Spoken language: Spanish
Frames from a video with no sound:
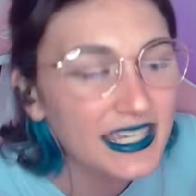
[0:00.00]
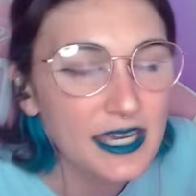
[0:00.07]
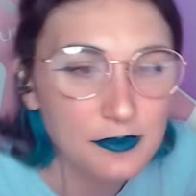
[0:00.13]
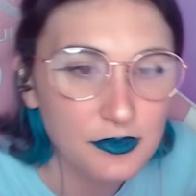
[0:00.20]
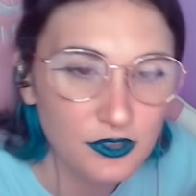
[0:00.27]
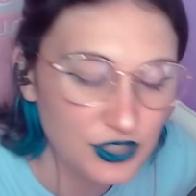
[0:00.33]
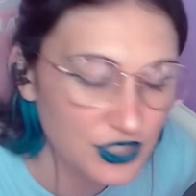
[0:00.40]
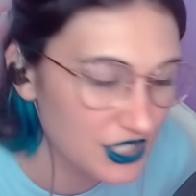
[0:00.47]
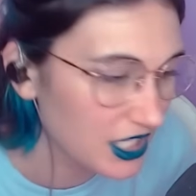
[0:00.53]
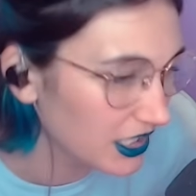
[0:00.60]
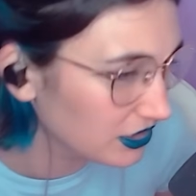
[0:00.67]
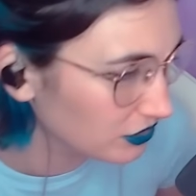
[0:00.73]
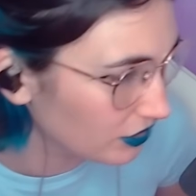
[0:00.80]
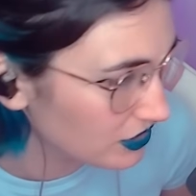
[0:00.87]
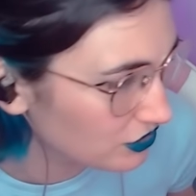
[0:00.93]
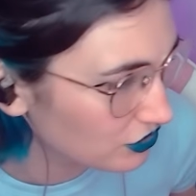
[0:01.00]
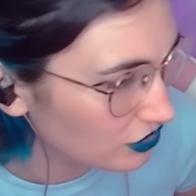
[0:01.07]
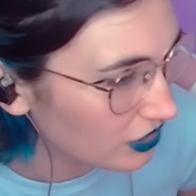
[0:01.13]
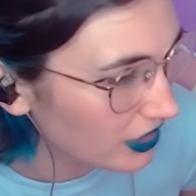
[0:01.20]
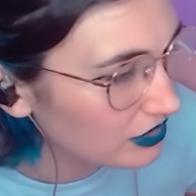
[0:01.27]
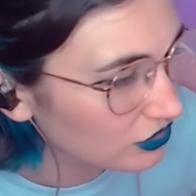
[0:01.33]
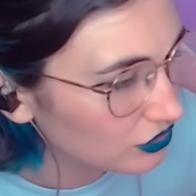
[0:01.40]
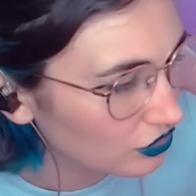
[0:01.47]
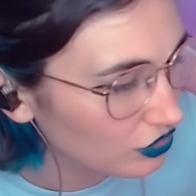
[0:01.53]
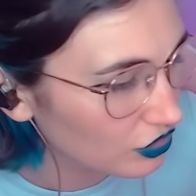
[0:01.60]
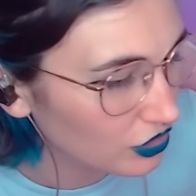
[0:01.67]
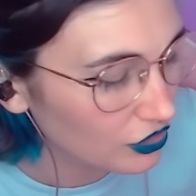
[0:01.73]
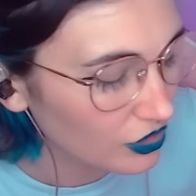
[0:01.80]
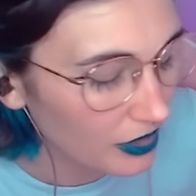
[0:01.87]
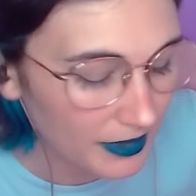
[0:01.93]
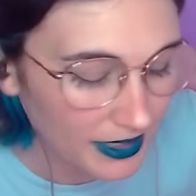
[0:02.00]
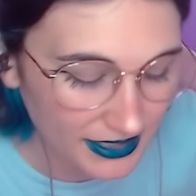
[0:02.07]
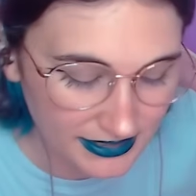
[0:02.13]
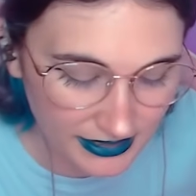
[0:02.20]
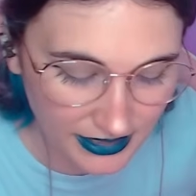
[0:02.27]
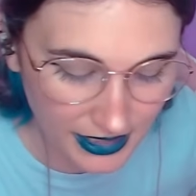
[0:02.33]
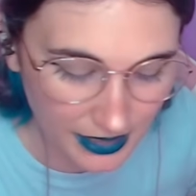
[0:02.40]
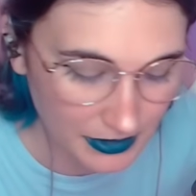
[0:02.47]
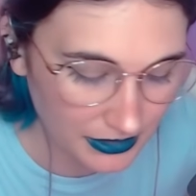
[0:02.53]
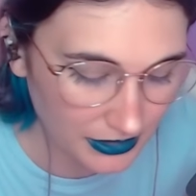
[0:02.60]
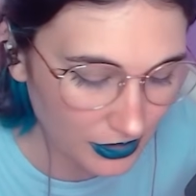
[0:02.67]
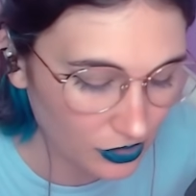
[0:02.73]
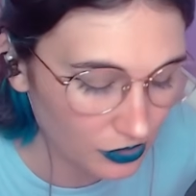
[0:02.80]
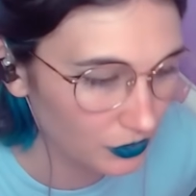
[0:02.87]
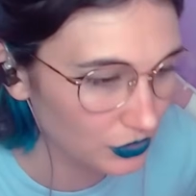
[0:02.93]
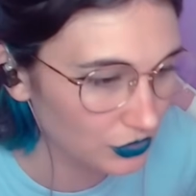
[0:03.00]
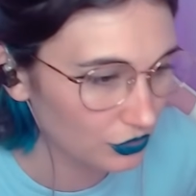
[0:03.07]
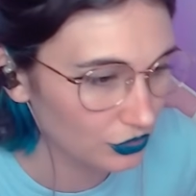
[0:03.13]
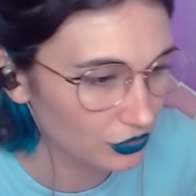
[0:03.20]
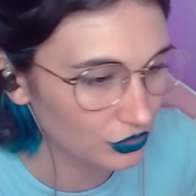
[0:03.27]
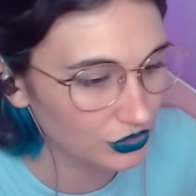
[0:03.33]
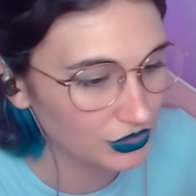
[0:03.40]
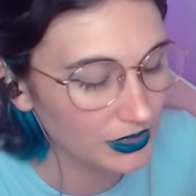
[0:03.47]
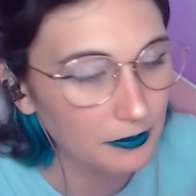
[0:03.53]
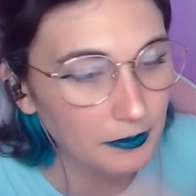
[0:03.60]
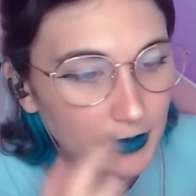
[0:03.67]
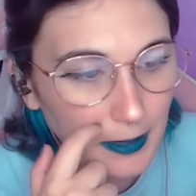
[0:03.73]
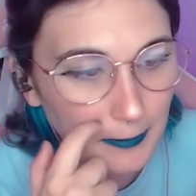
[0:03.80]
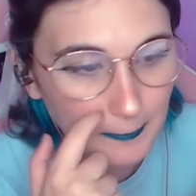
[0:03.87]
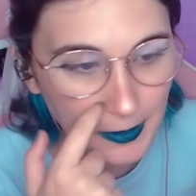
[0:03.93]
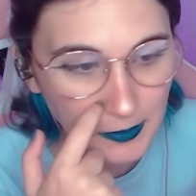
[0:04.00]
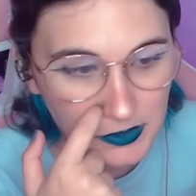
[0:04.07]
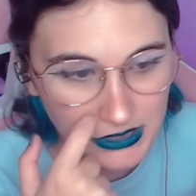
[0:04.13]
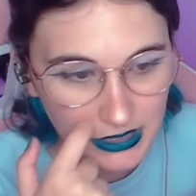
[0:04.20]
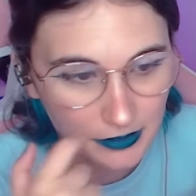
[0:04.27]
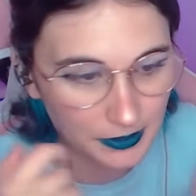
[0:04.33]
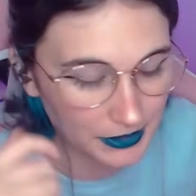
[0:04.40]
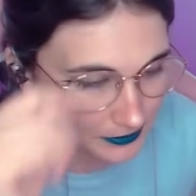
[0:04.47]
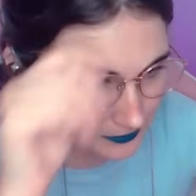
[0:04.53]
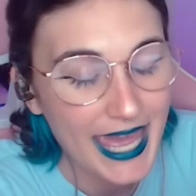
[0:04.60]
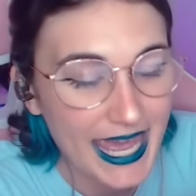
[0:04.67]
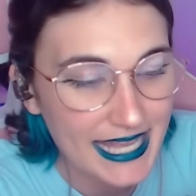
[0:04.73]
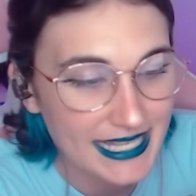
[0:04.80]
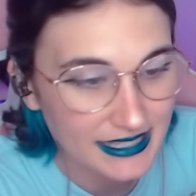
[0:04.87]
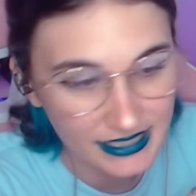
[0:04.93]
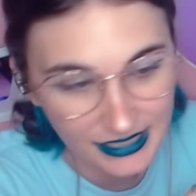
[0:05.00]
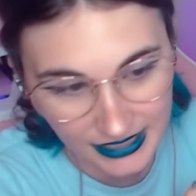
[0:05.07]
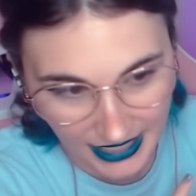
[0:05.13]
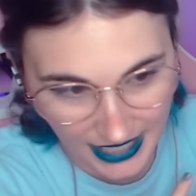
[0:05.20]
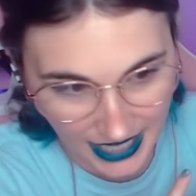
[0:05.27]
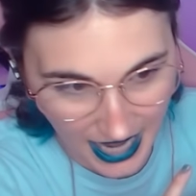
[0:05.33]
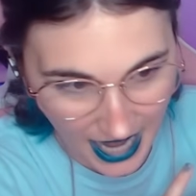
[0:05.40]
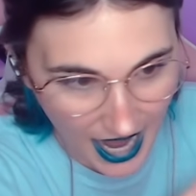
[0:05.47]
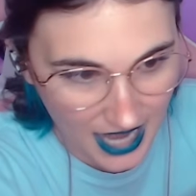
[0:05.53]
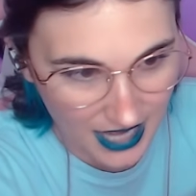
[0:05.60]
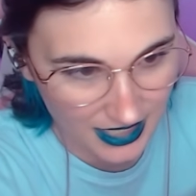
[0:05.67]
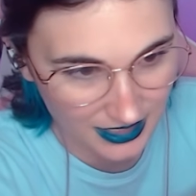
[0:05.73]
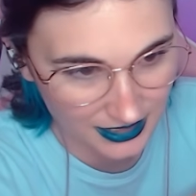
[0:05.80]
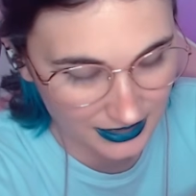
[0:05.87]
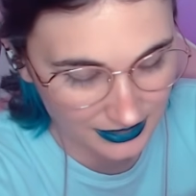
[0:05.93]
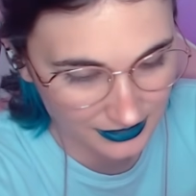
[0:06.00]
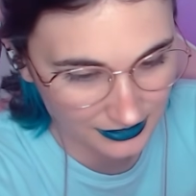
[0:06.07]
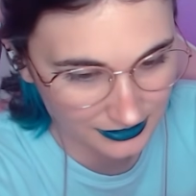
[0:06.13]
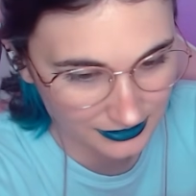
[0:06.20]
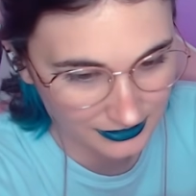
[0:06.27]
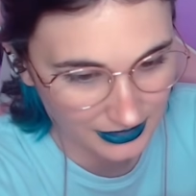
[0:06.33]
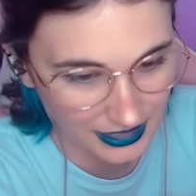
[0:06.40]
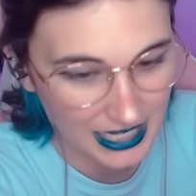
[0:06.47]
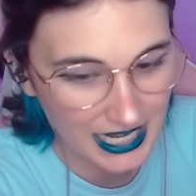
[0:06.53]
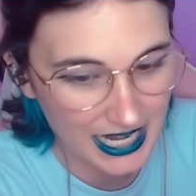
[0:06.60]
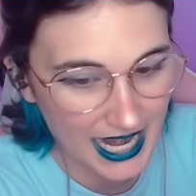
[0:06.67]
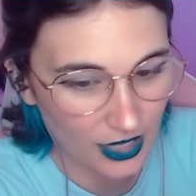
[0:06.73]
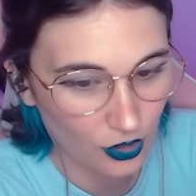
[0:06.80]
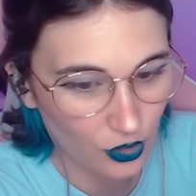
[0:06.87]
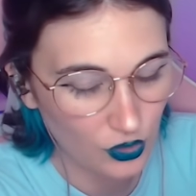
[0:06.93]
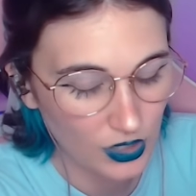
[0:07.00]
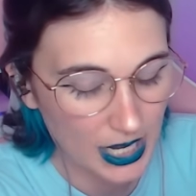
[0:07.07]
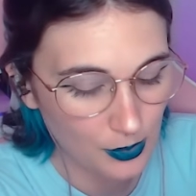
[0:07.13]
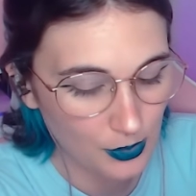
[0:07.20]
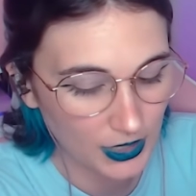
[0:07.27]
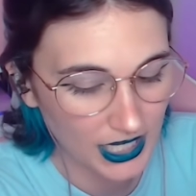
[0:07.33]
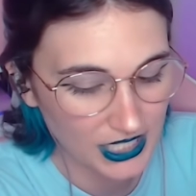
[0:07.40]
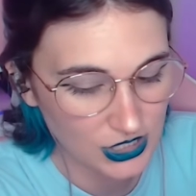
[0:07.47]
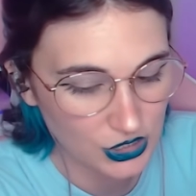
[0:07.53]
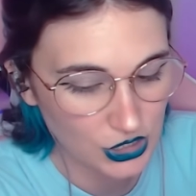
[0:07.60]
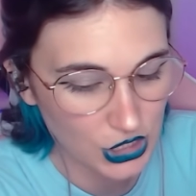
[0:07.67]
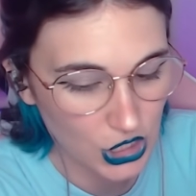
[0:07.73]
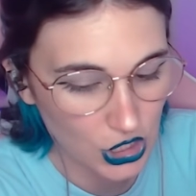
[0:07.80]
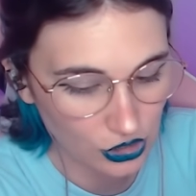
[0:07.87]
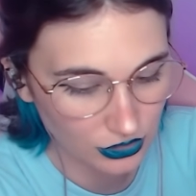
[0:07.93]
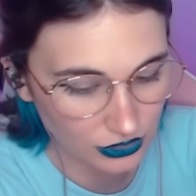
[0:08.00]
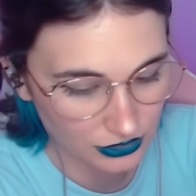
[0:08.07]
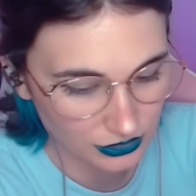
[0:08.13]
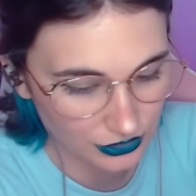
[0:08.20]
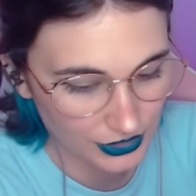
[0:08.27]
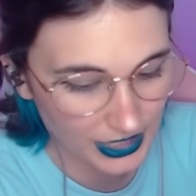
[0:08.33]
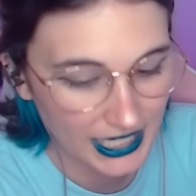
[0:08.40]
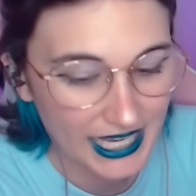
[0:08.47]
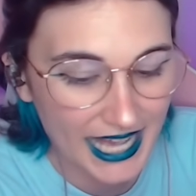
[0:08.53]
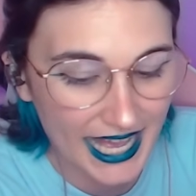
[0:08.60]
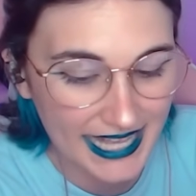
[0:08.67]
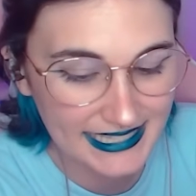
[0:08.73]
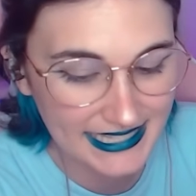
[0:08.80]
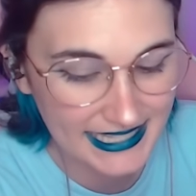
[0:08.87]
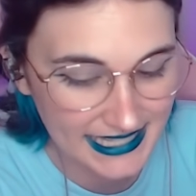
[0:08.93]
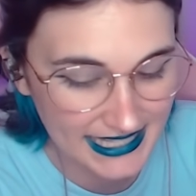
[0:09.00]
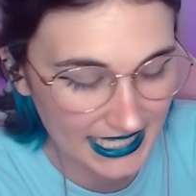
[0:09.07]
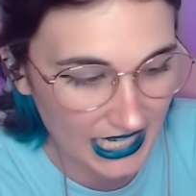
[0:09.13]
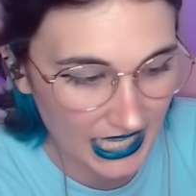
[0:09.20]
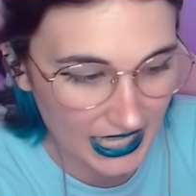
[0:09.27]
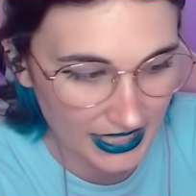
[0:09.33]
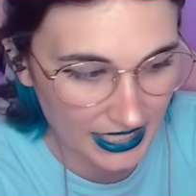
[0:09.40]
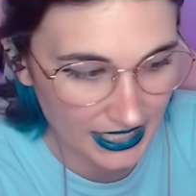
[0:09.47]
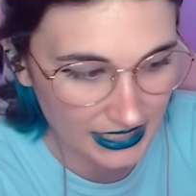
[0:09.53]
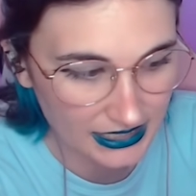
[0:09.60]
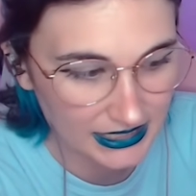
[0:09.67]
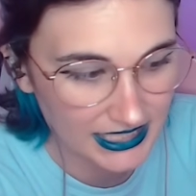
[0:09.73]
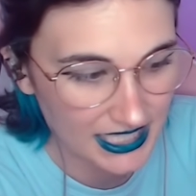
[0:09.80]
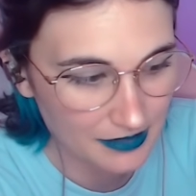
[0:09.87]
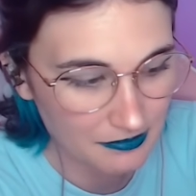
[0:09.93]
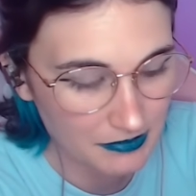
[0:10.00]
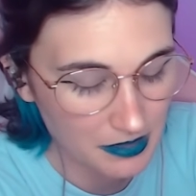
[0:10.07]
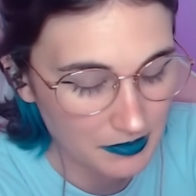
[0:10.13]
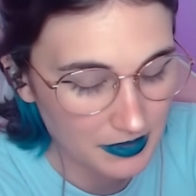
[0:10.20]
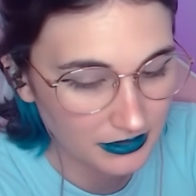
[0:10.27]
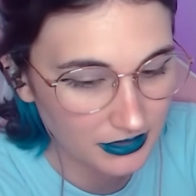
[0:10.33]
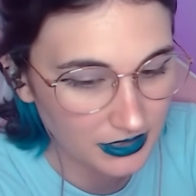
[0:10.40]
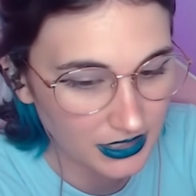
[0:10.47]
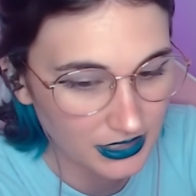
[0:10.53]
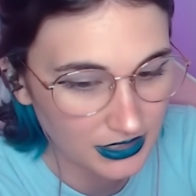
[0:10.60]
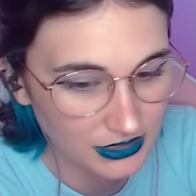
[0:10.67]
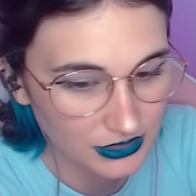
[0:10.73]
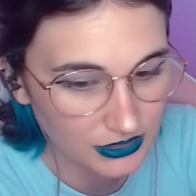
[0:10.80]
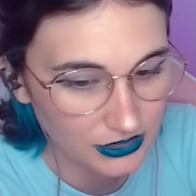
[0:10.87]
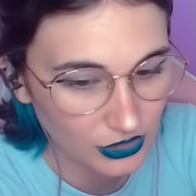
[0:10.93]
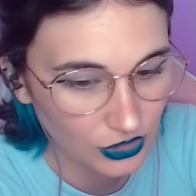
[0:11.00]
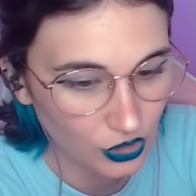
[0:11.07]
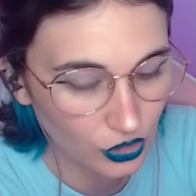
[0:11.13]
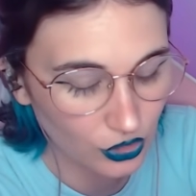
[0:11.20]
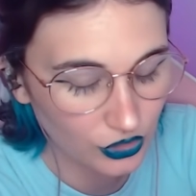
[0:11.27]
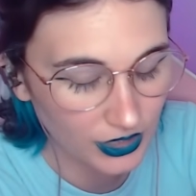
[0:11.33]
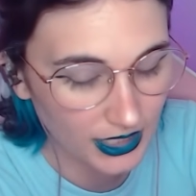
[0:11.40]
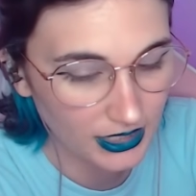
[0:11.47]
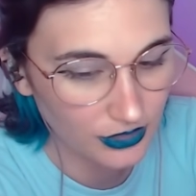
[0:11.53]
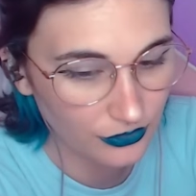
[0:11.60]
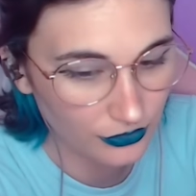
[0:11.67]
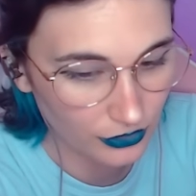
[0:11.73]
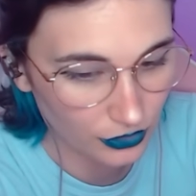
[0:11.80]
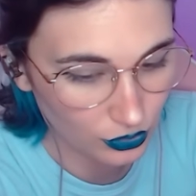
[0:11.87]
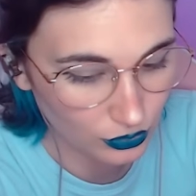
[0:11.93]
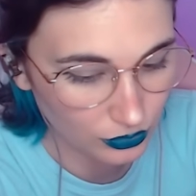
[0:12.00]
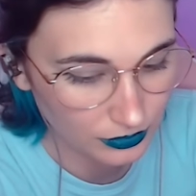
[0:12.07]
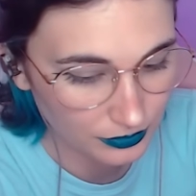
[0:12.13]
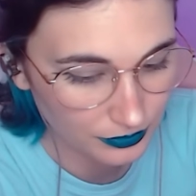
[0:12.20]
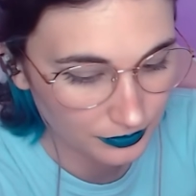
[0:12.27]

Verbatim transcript: Que por cierto, esto, esto yo quiero hablar seriamente con vosotros, en plan, vamos a ver. ¿Es real la colaboración cancelada de Baby Tricks con Danny Flow?